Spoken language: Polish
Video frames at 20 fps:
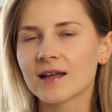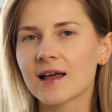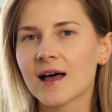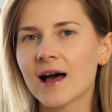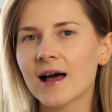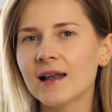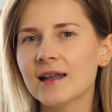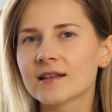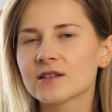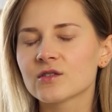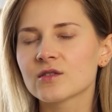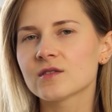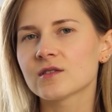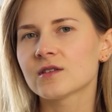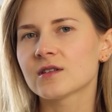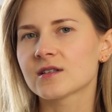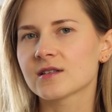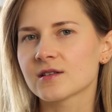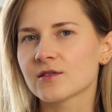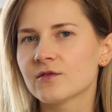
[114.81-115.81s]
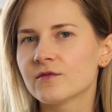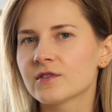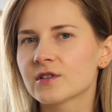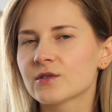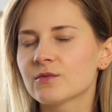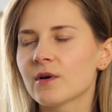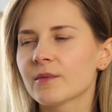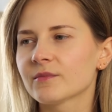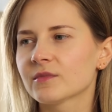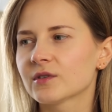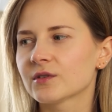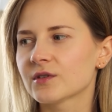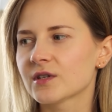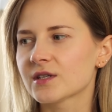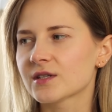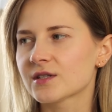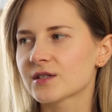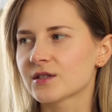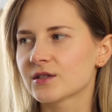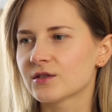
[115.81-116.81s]
ale to, co też zauważyłam, to
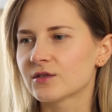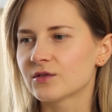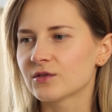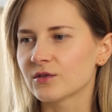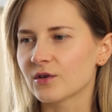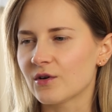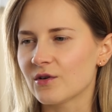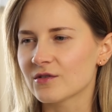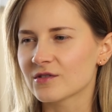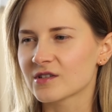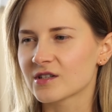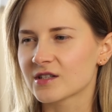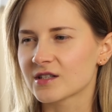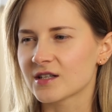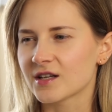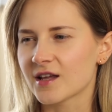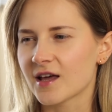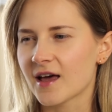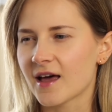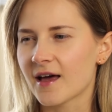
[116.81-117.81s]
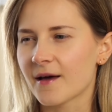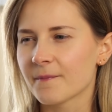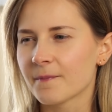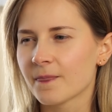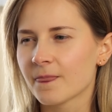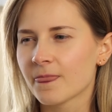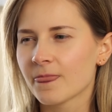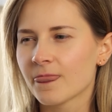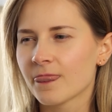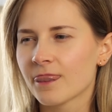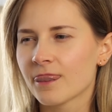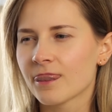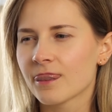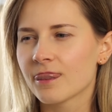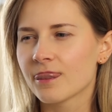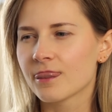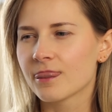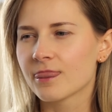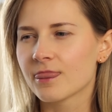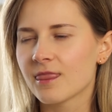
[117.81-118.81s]
jest to, że
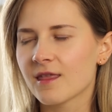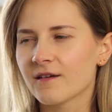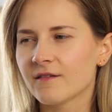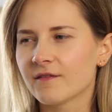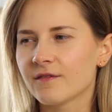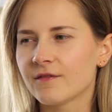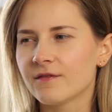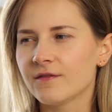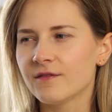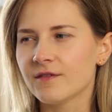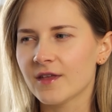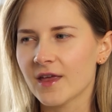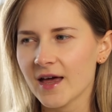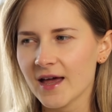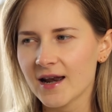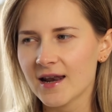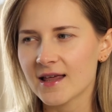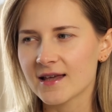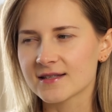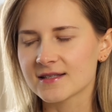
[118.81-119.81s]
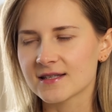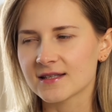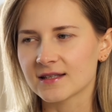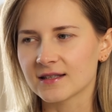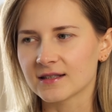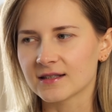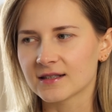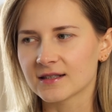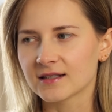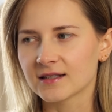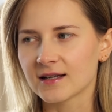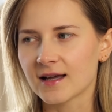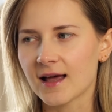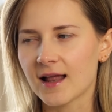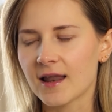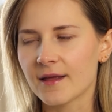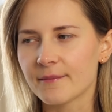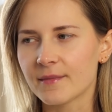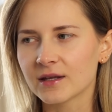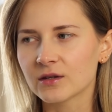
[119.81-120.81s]
mm, wiele z tych
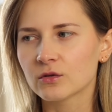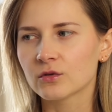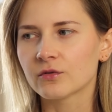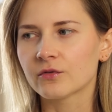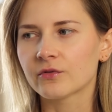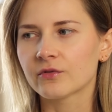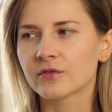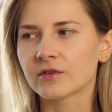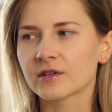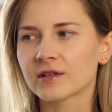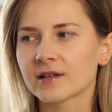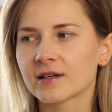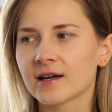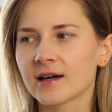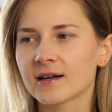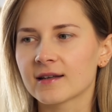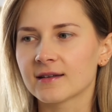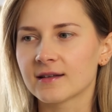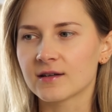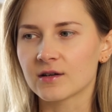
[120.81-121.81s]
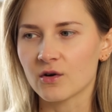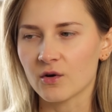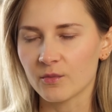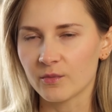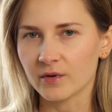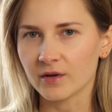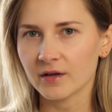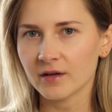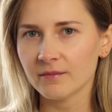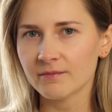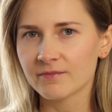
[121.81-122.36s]
elementów garderoby